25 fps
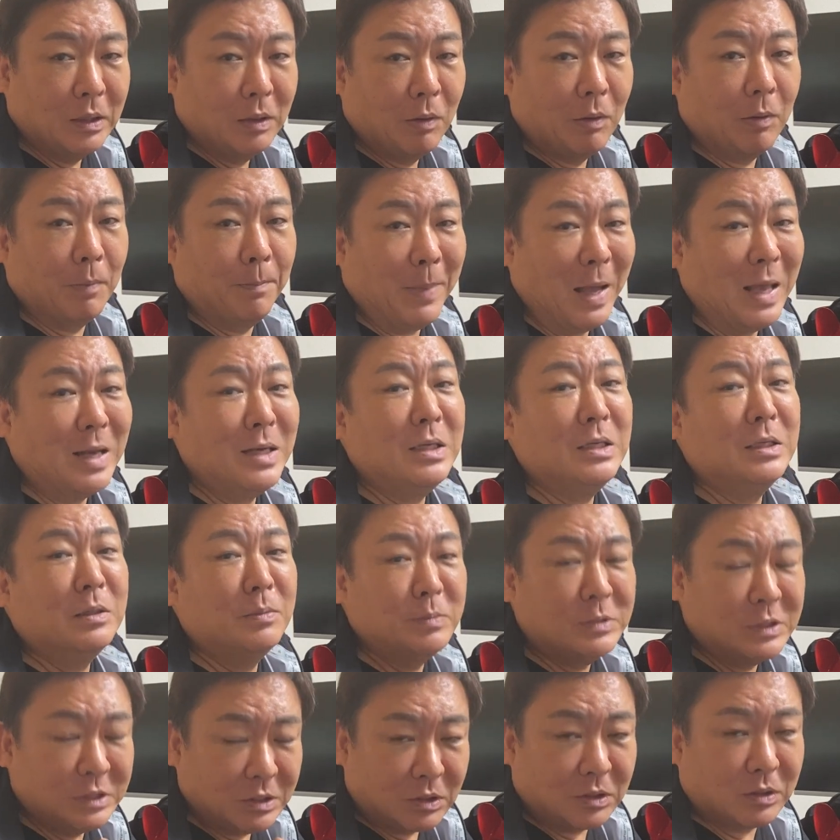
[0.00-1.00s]
어, 빨리
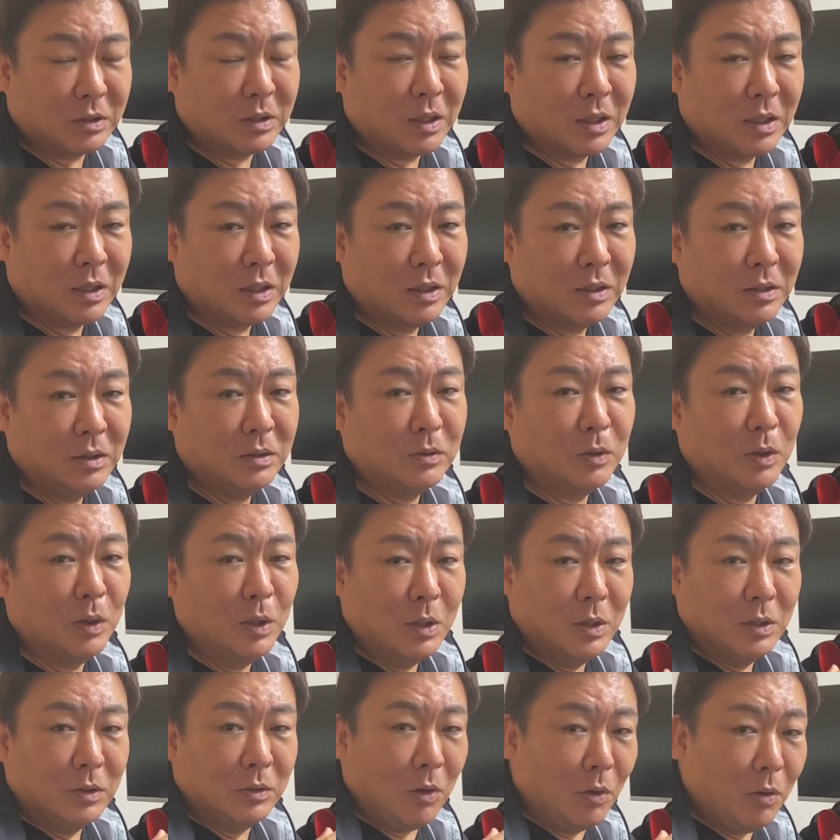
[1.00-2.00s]
움직인다. 그래서
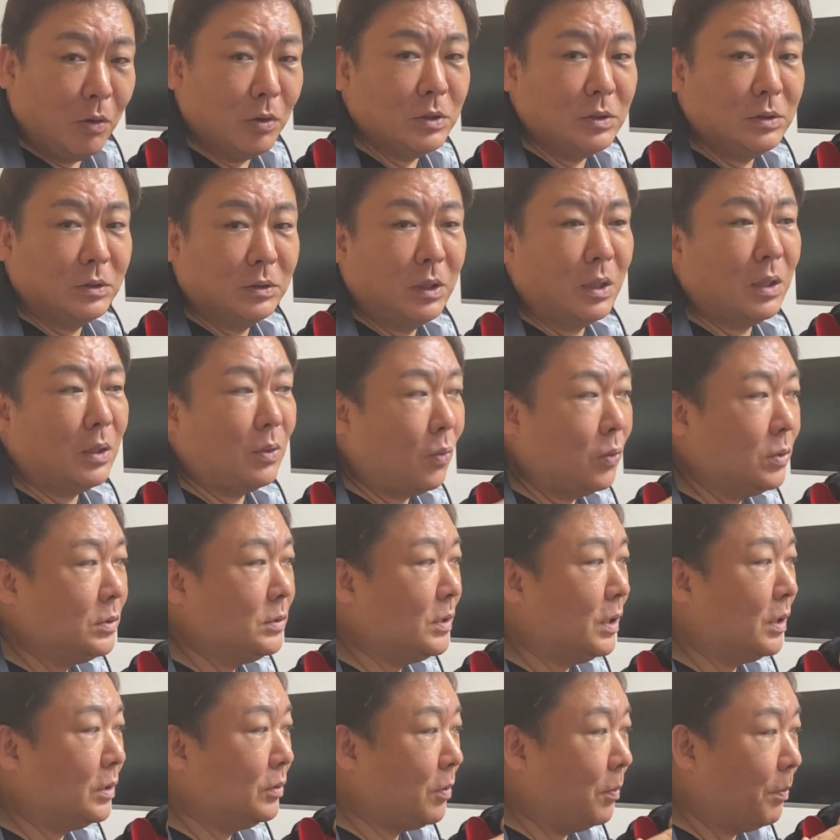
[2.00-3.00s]
떨어질 때
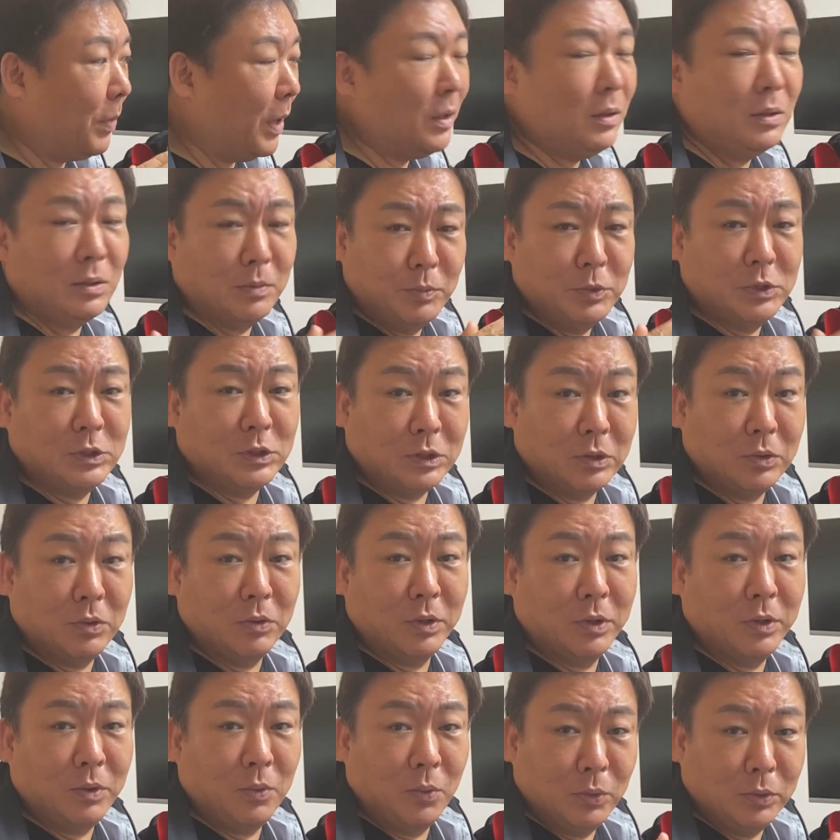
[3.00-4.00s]
코스닥이 더 빨리 움직인
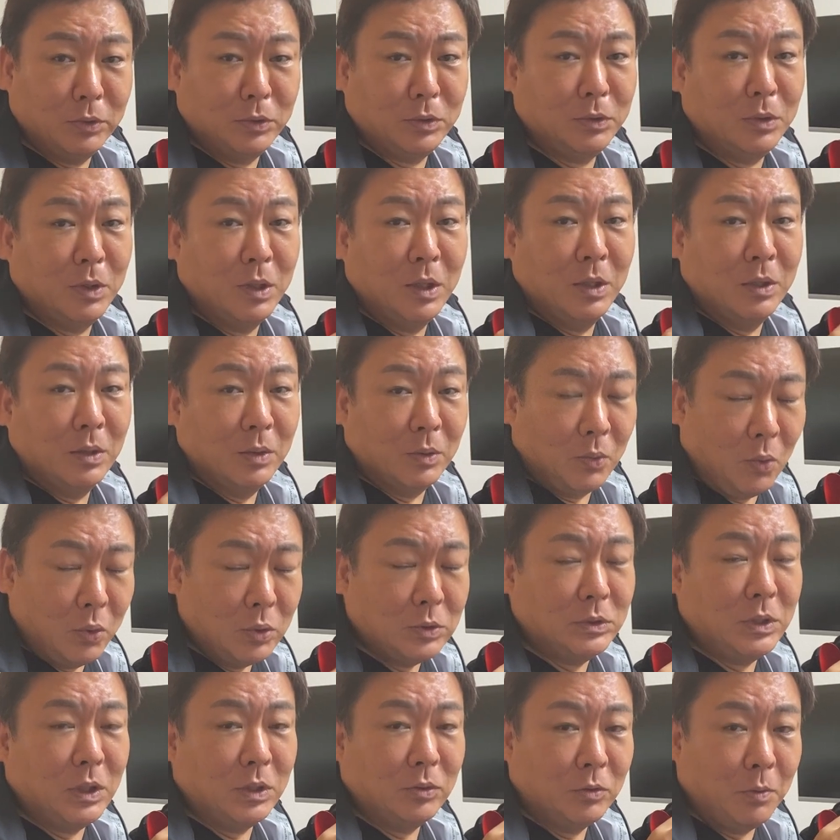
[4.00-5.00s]
거예요. 오늘
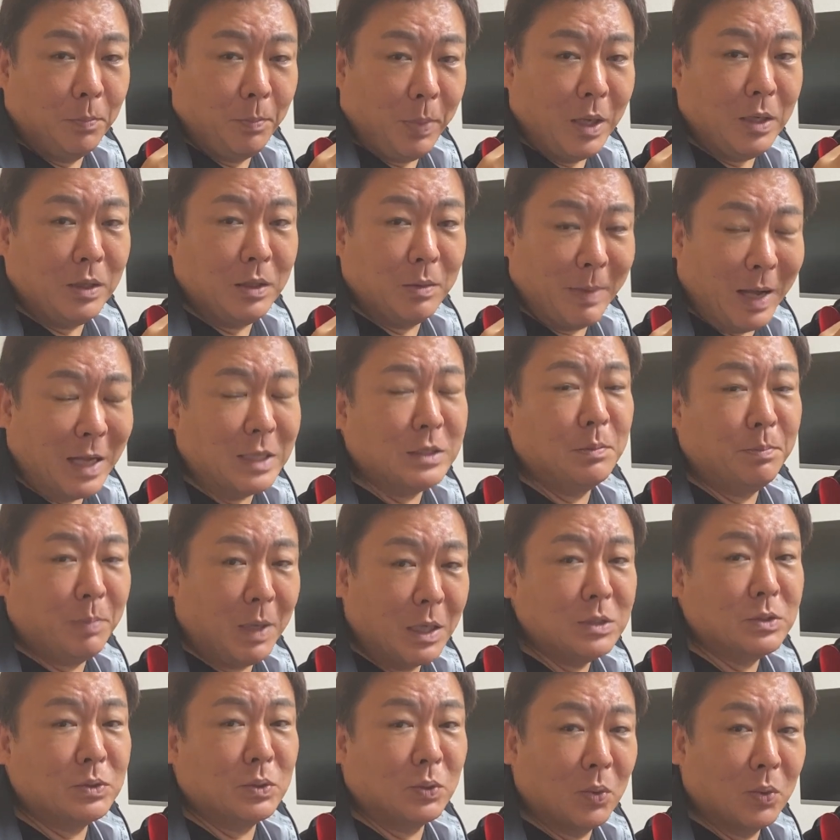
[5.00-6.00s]
코스닥이 더 빨리 많이
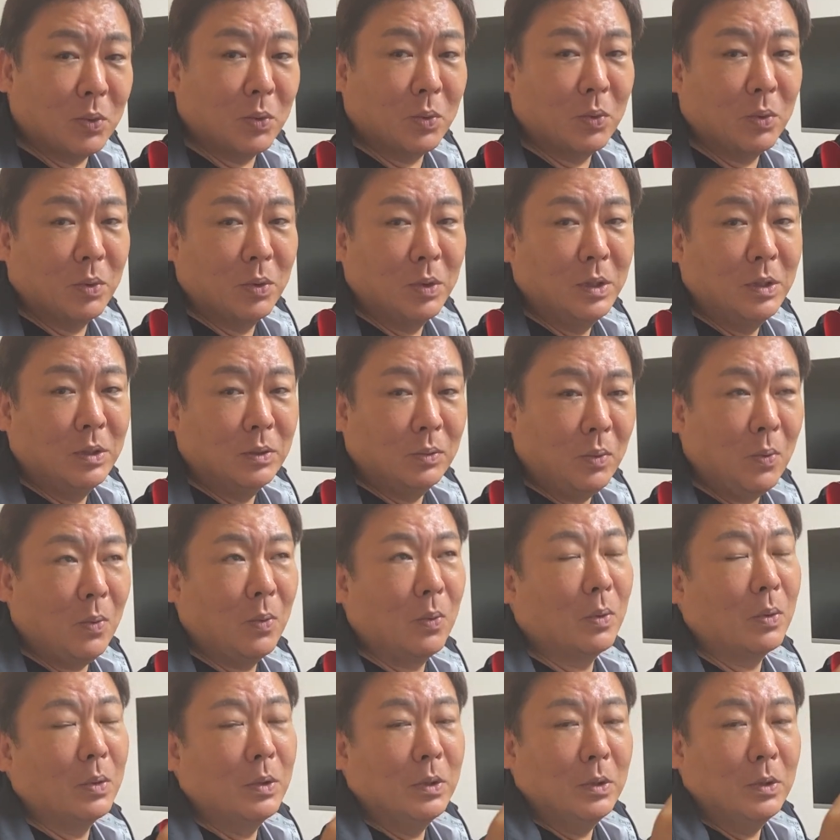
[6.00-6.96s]
빠진 거고 또